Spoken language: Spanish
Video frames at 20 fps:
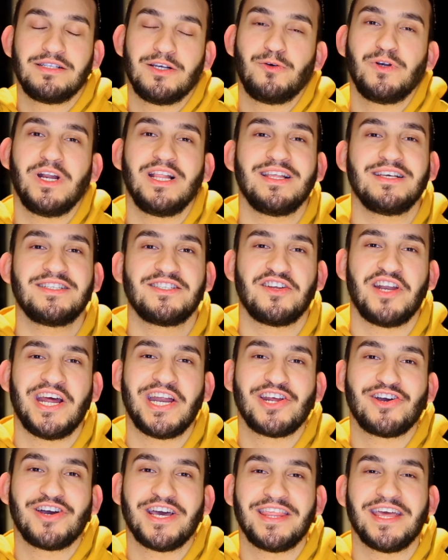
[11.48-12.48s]
Según el
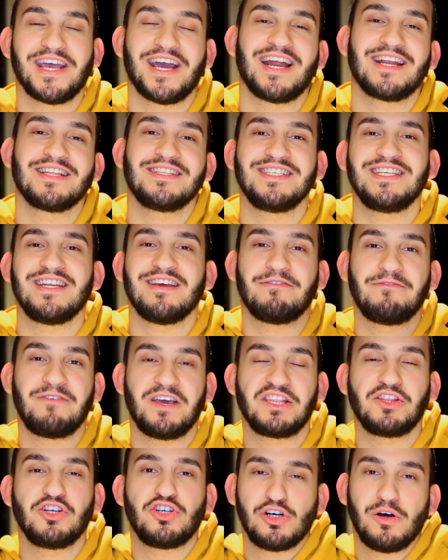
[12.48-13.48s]
diccionario es dejar sin
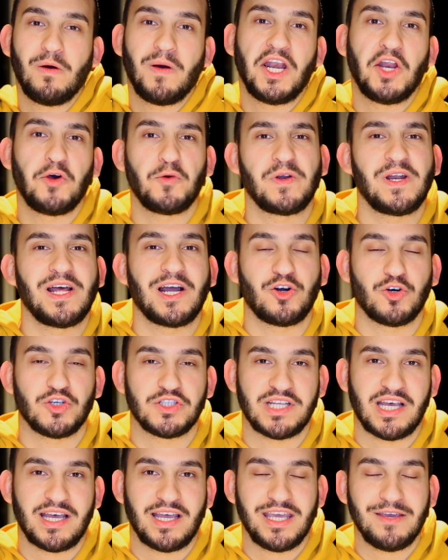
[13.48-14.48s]
efecto o valor una cosa.